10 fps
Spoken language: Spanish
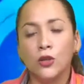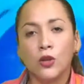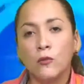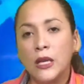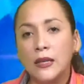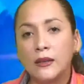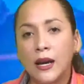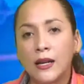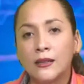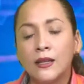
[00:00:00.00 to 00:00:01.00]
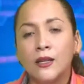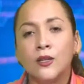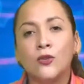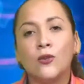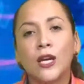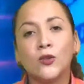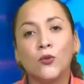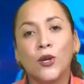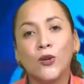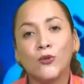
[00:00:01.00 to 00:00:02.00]
nuestros militares, nunca
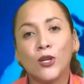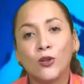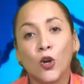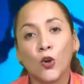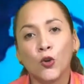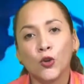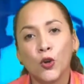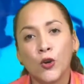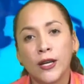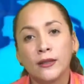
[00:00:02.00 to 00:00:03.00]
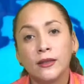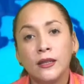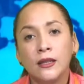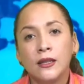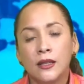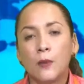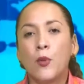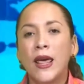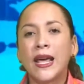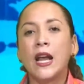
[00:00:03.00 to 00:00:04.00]
estuvieron nuestros doctores.
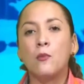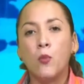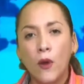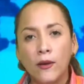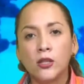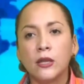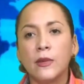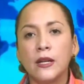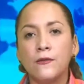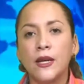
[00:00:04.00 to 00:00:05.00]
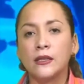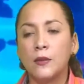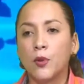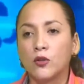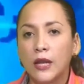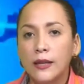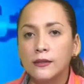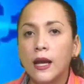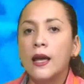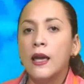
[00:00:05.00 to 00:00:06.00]
Después de que el pueblo se manifiesta y
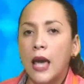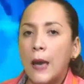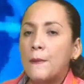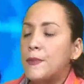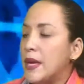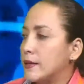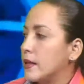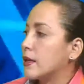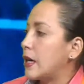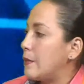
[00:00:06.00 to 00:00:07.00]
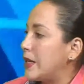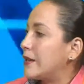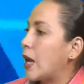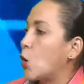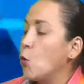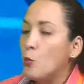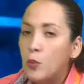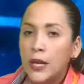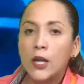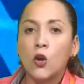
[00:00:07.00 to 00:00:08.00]
protesta, empiezan realmente a
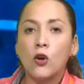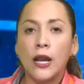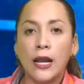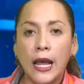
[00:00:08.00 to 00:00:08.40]
cumplir con la